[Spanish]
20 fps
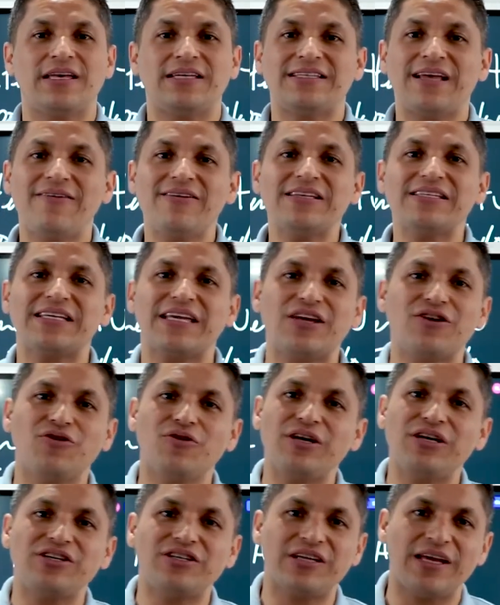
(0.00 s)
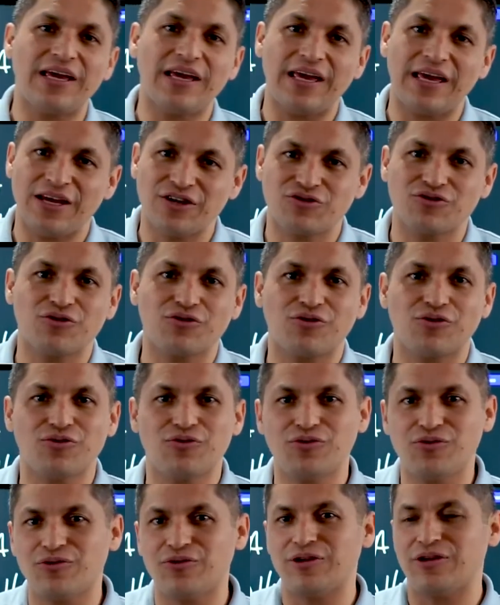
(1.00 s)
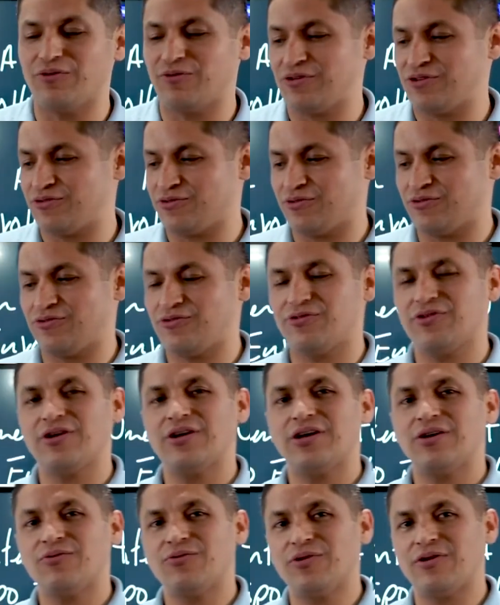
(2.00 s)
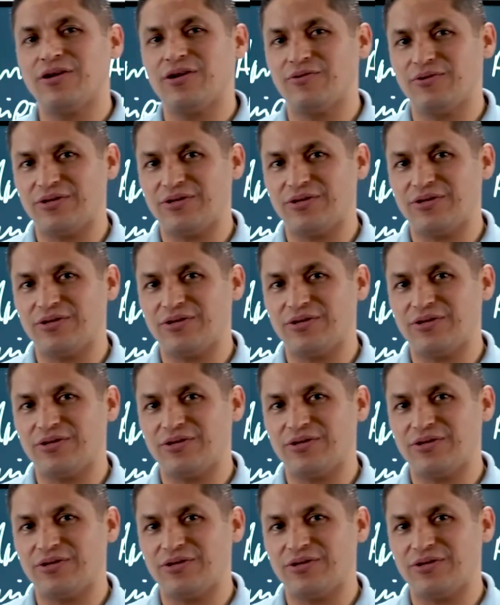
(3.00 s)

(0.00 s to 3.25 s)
Y sabes que yo hice eso con uno de nuestros, uno de